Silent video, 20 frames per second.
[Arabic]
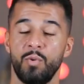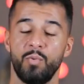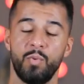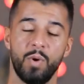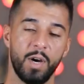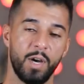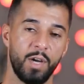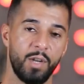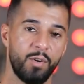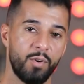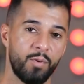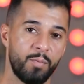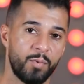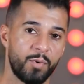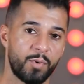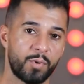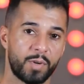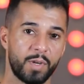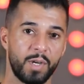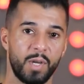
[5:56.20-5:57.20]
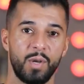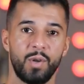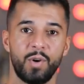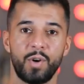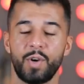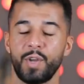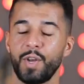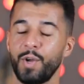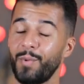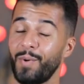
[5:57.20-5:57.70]
والامور
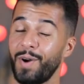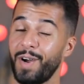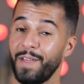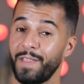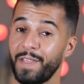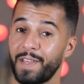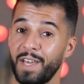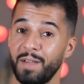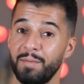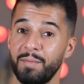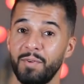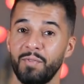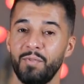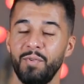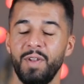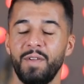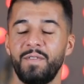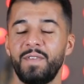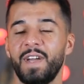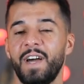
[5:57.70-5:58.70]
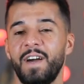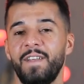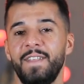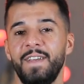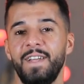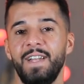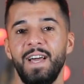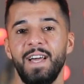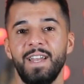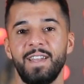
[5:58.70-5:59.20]
الاخرى وهذا كان موضوعنا في هذه
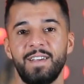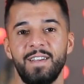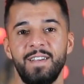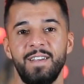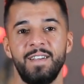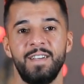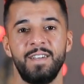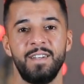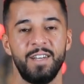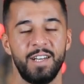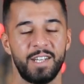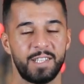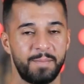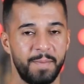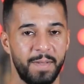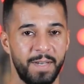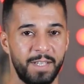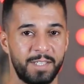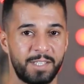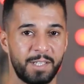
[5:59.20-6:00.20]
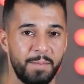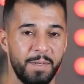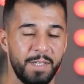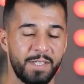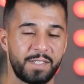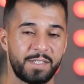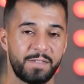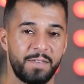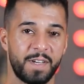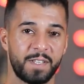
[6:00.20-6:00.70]
الحلقه أتمنى الجميع
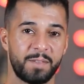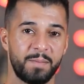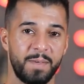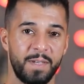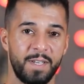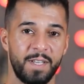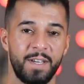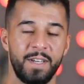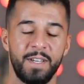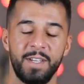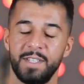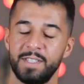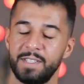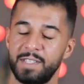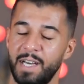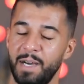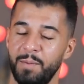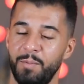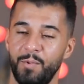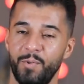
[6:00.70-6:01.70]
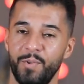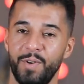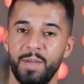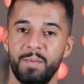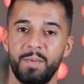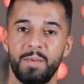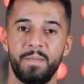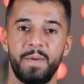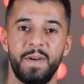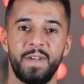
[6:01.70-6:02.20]
يستفاد منه تابعونا
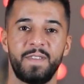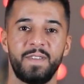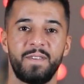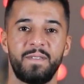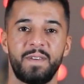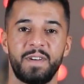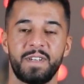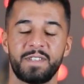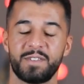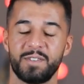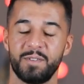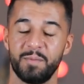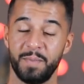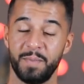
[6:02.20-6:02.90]
من بعد الفاصل